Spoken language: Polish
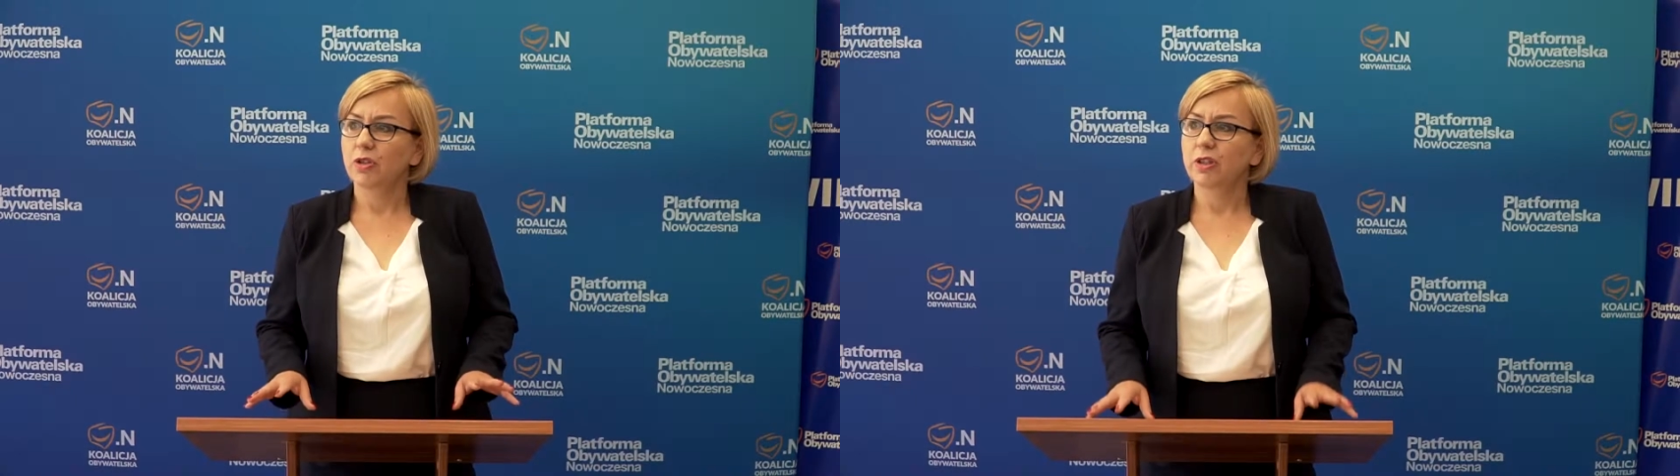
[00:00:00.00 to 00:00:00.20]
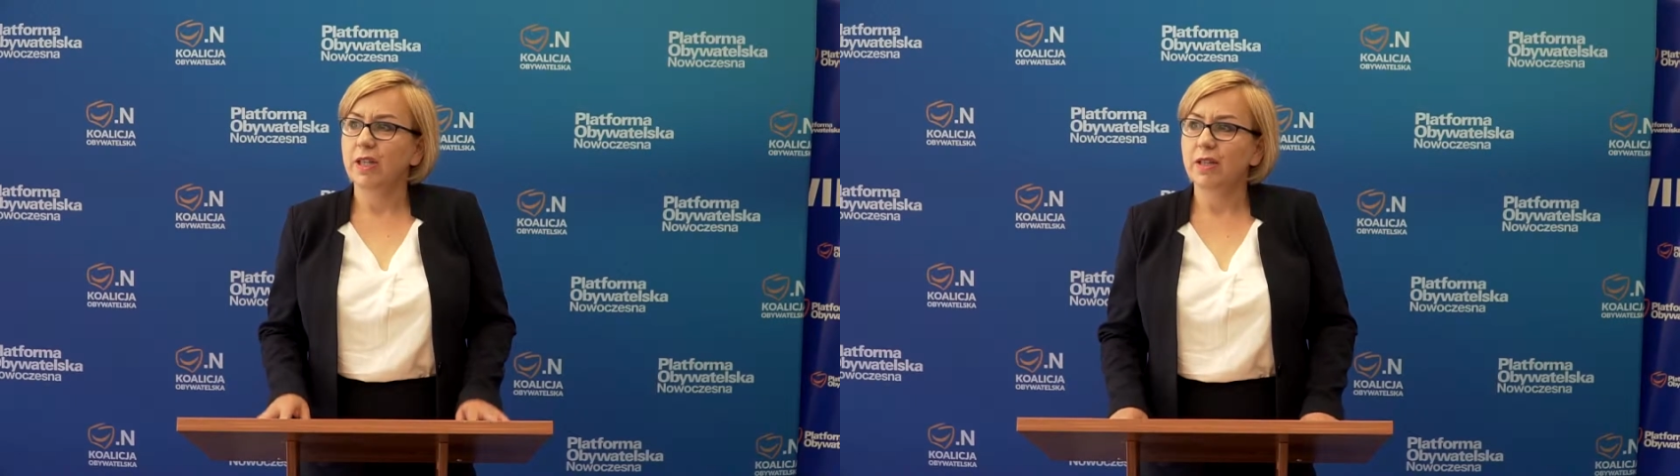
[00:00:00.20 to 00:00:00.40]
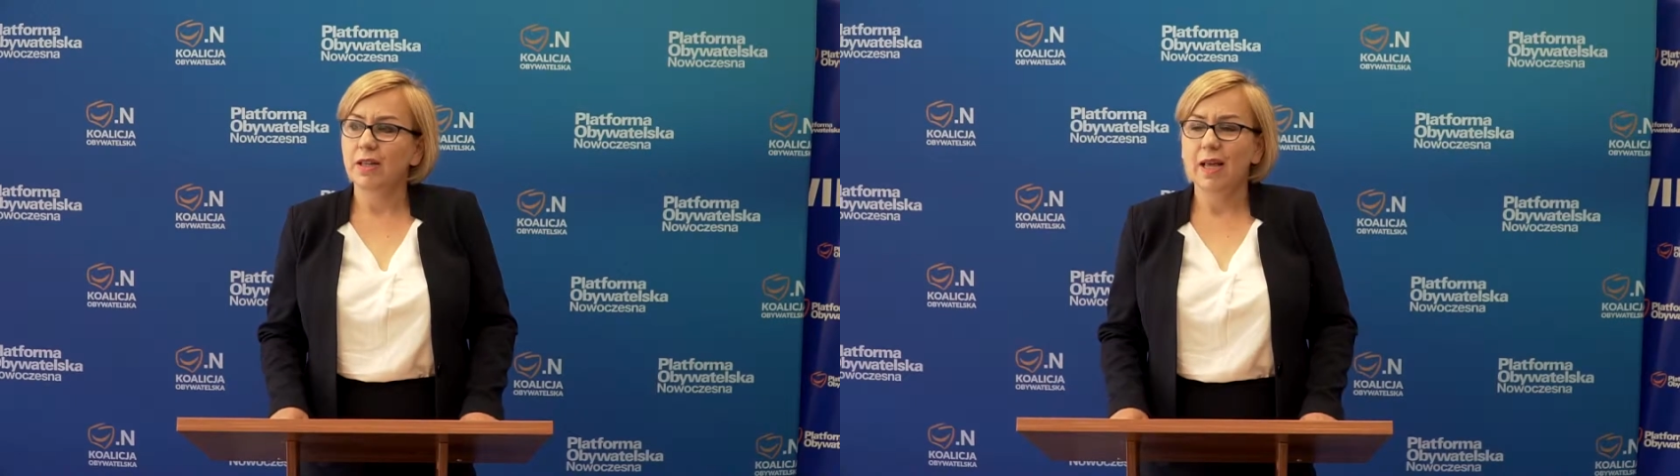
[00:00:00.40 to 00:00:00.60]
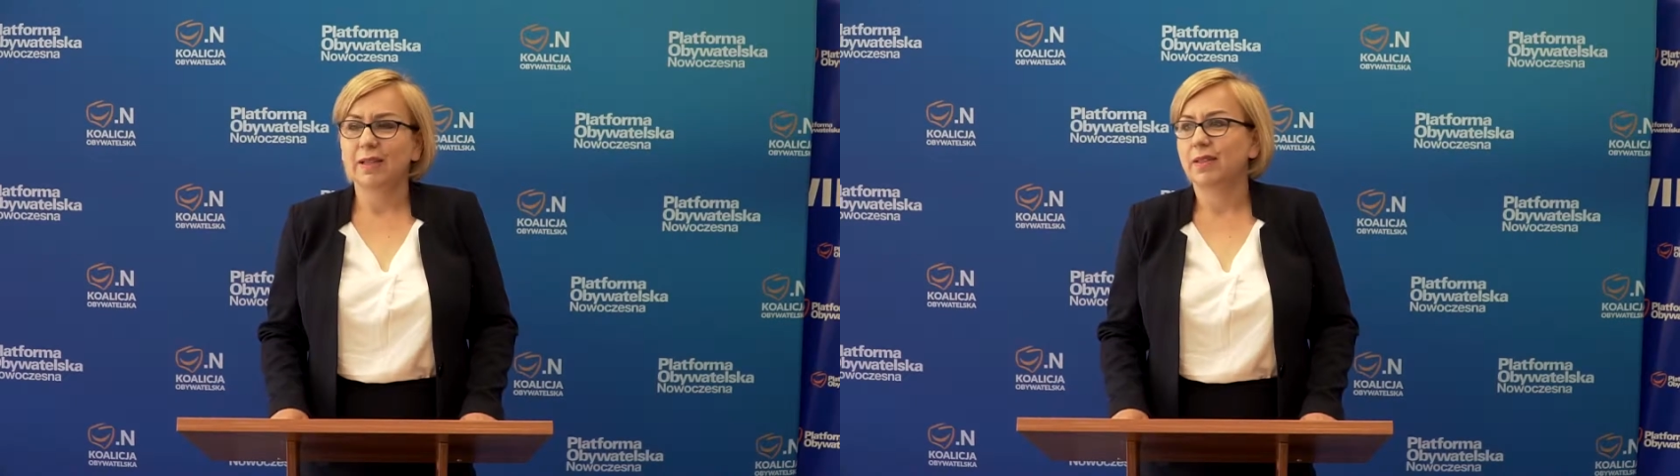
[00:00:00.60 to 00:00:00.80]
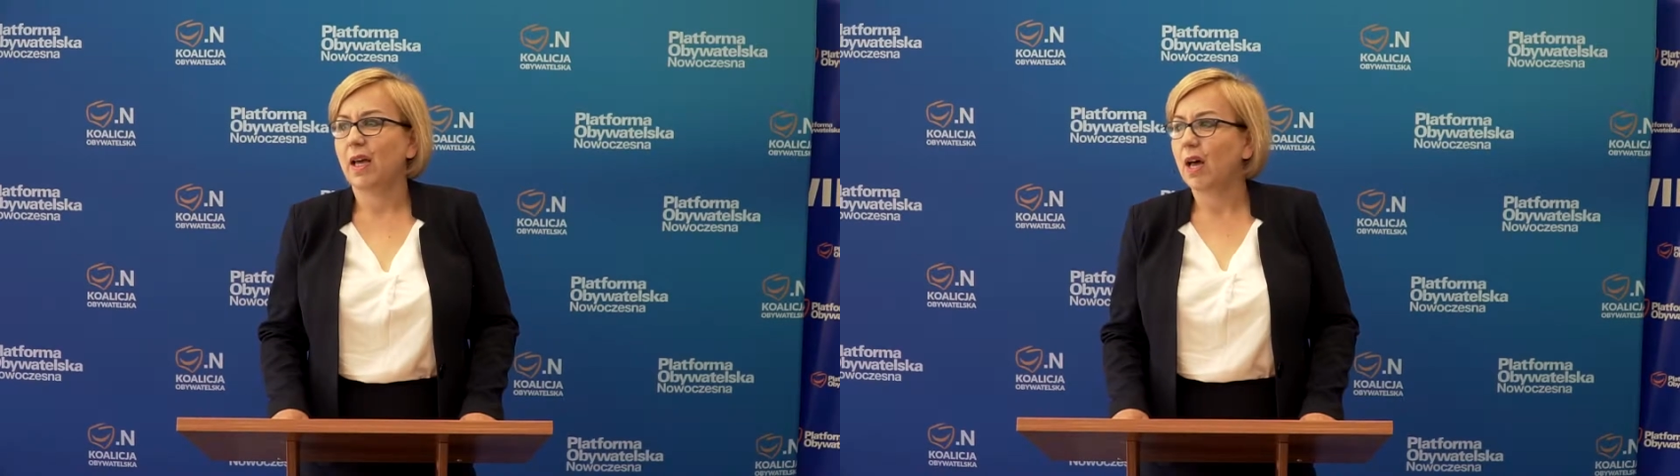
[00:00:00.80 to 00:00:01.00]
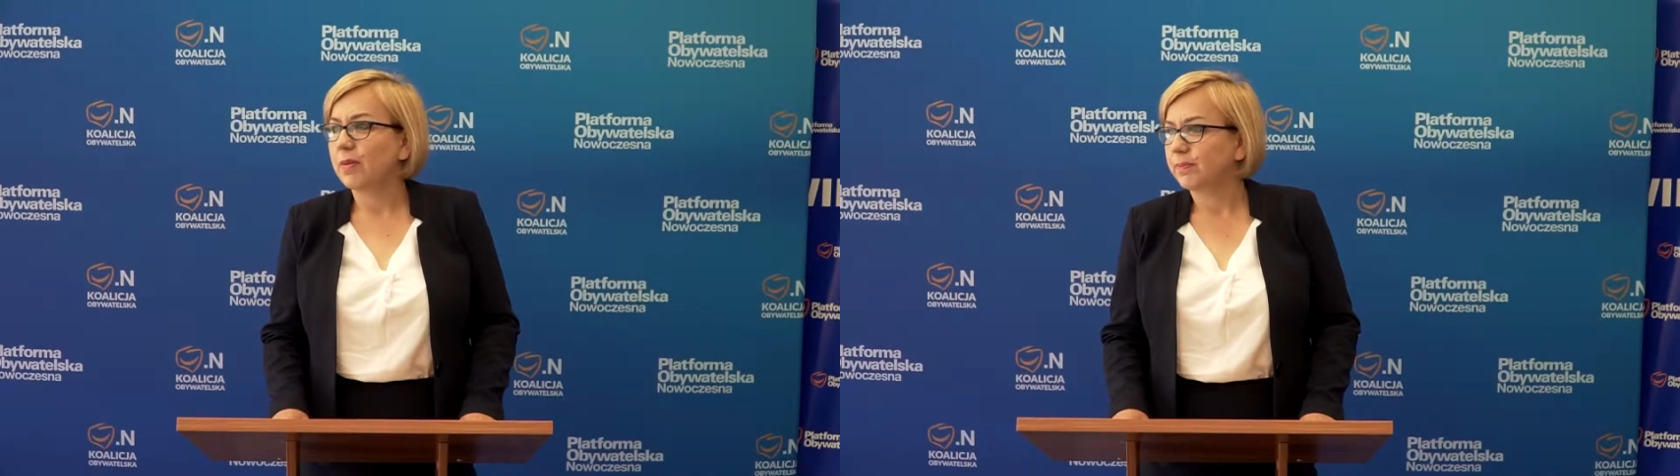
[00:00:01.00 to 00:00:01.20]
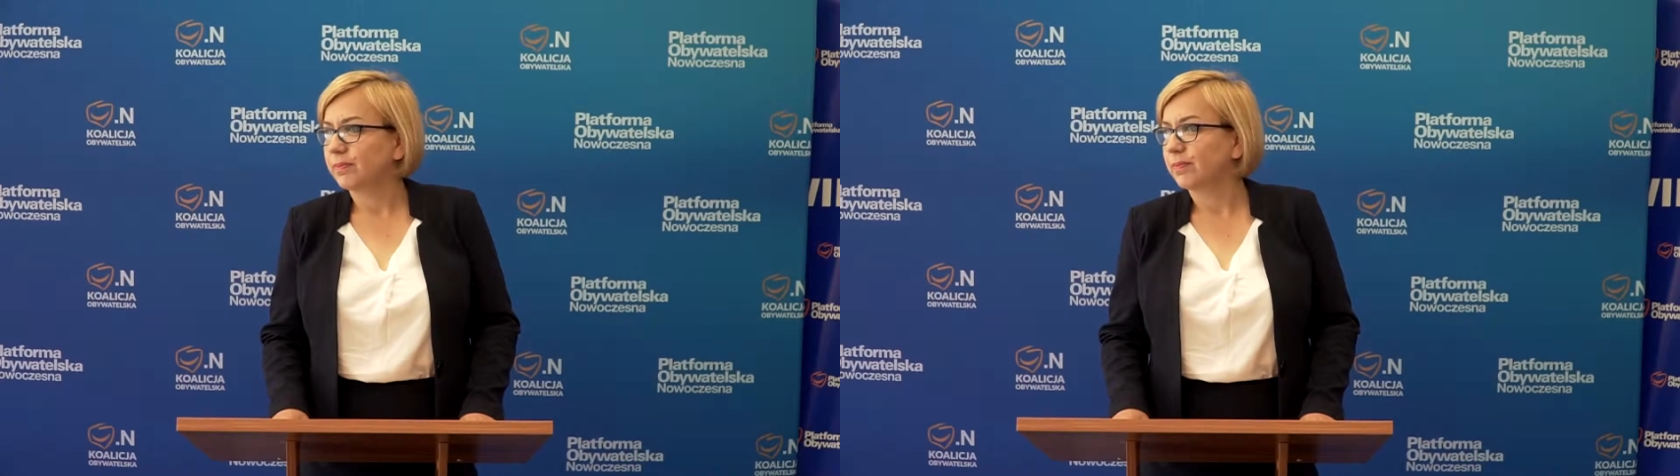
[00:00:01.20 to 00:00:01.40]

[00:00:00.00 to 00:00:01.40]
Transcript: Cztery lata